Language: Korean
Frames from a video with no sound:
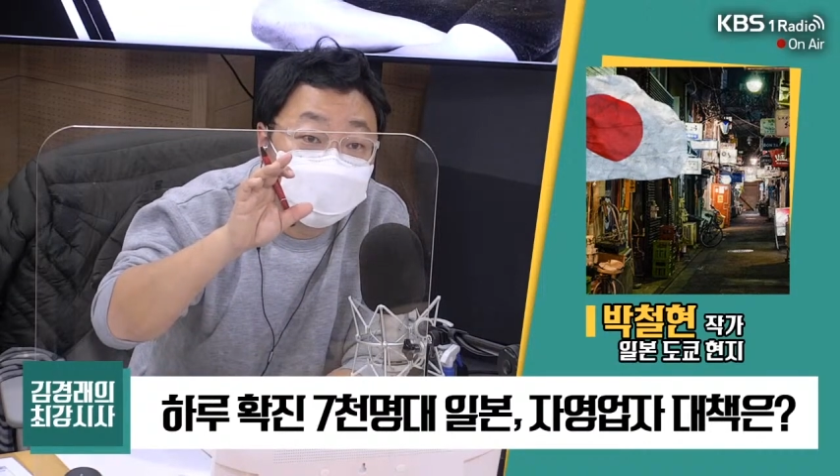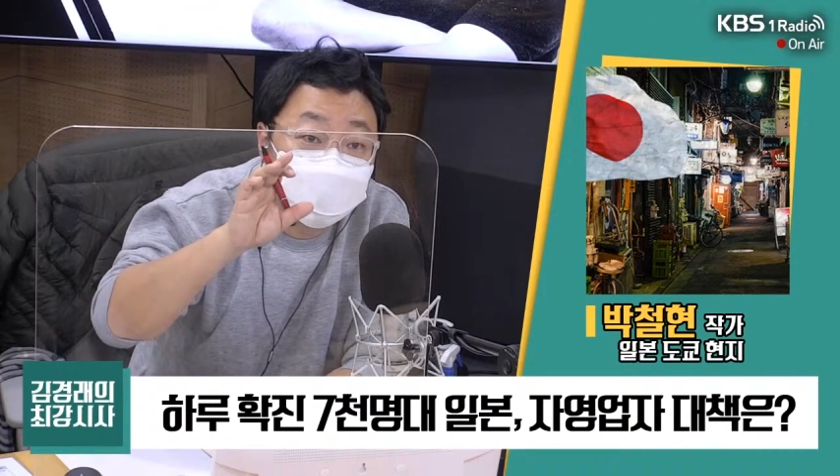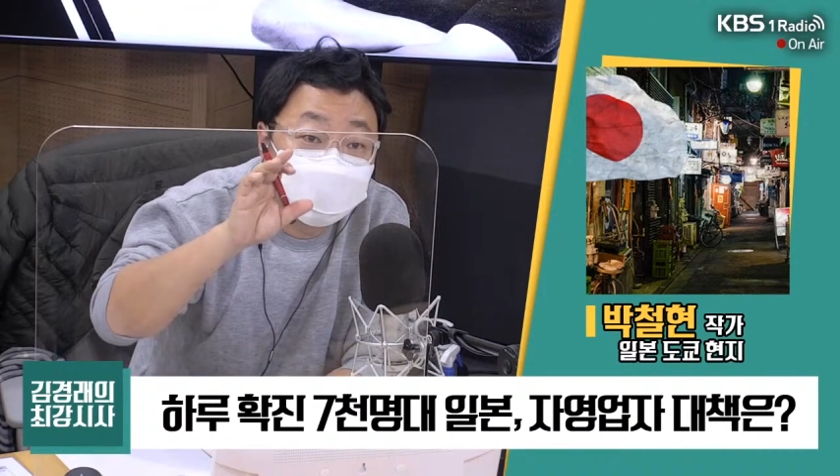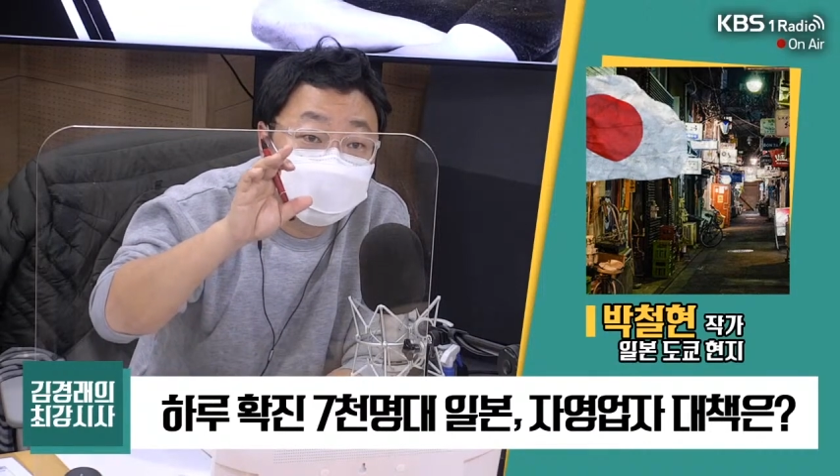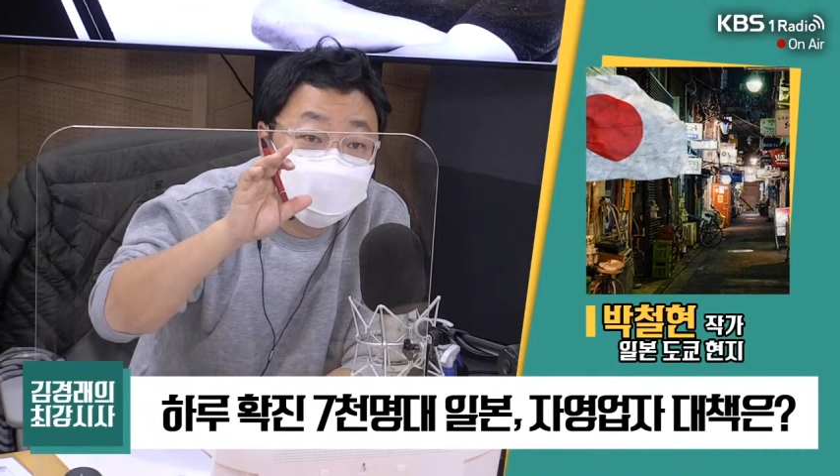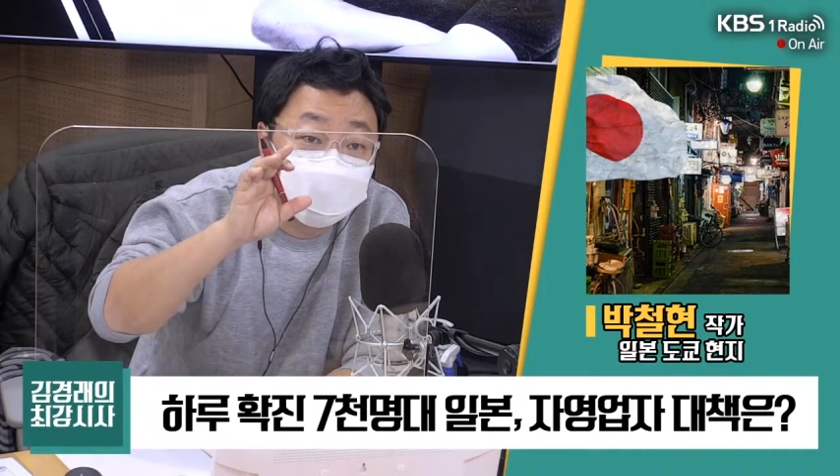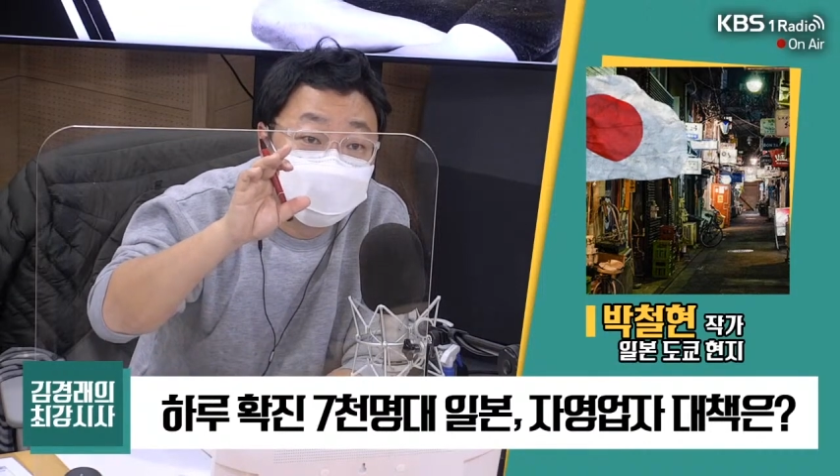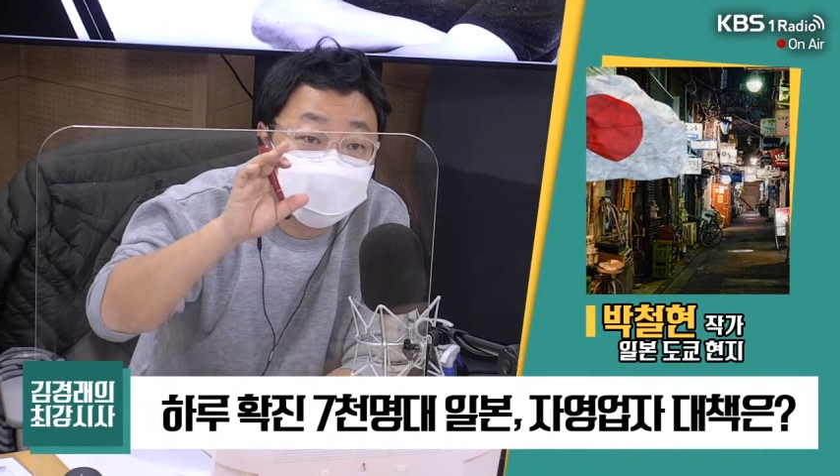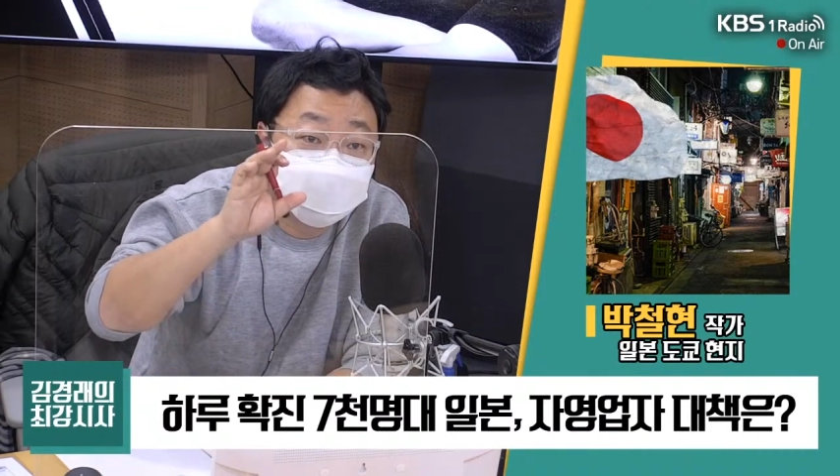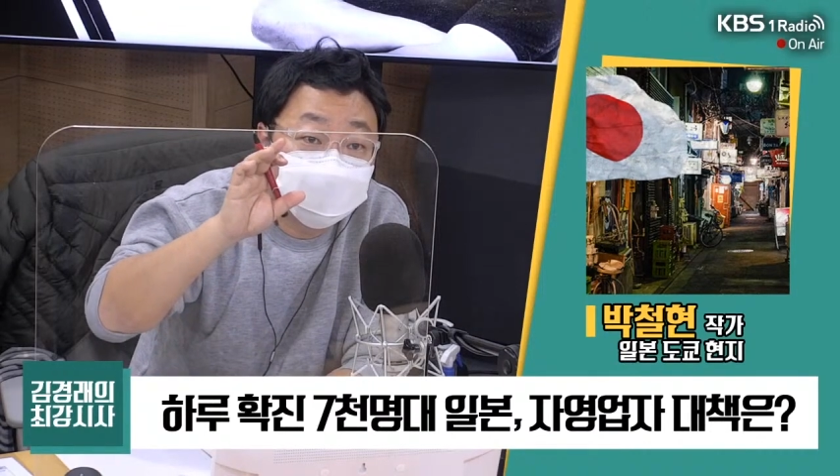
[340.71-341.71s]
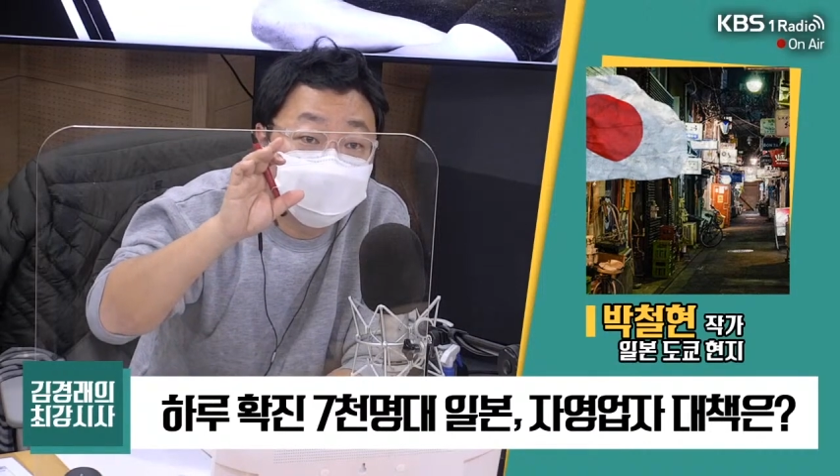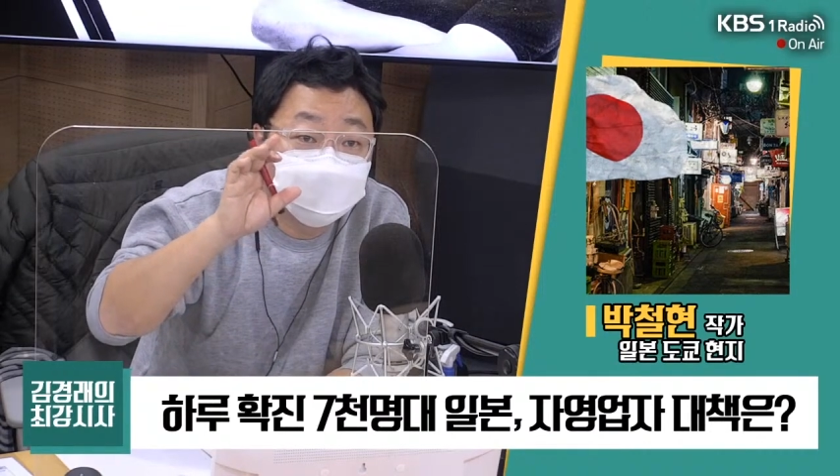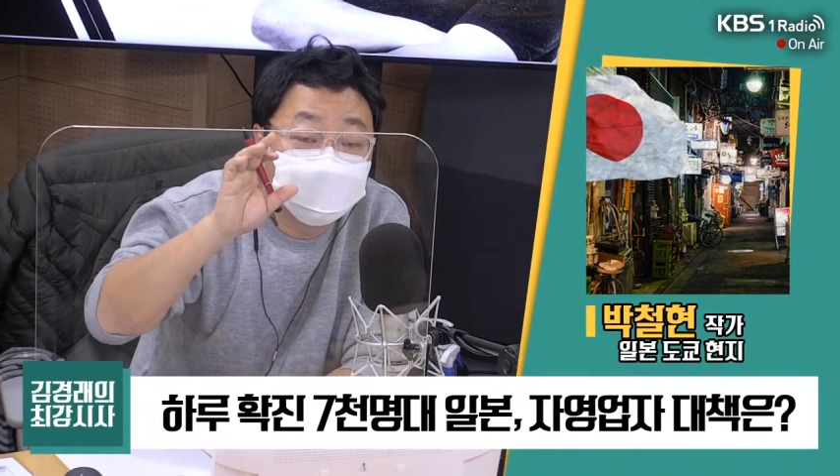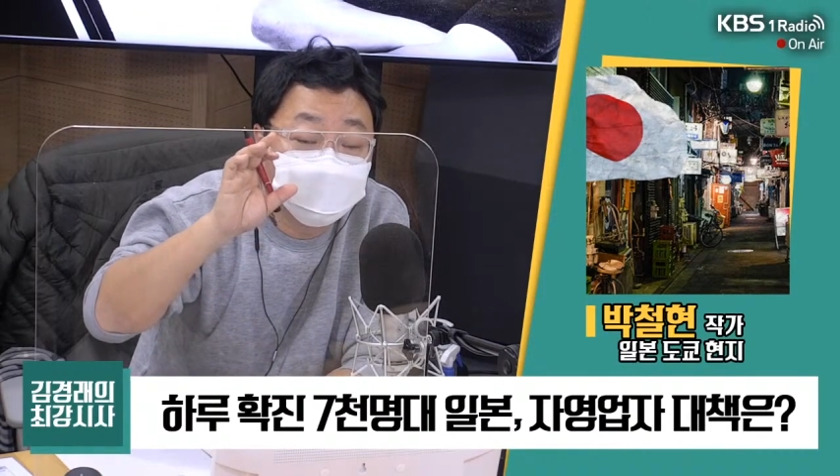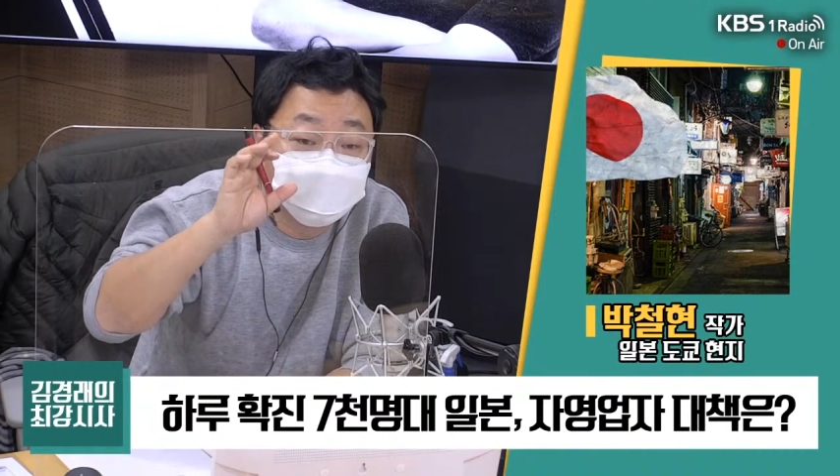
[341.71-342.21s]
하루에 63만
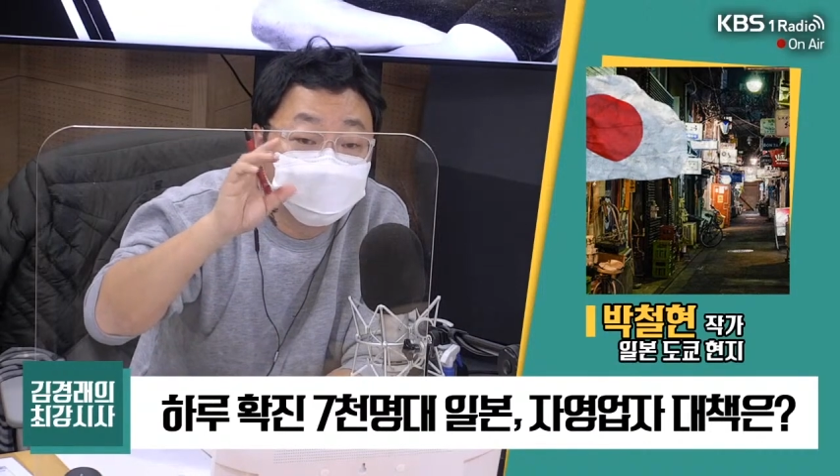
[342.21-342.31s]
원 정도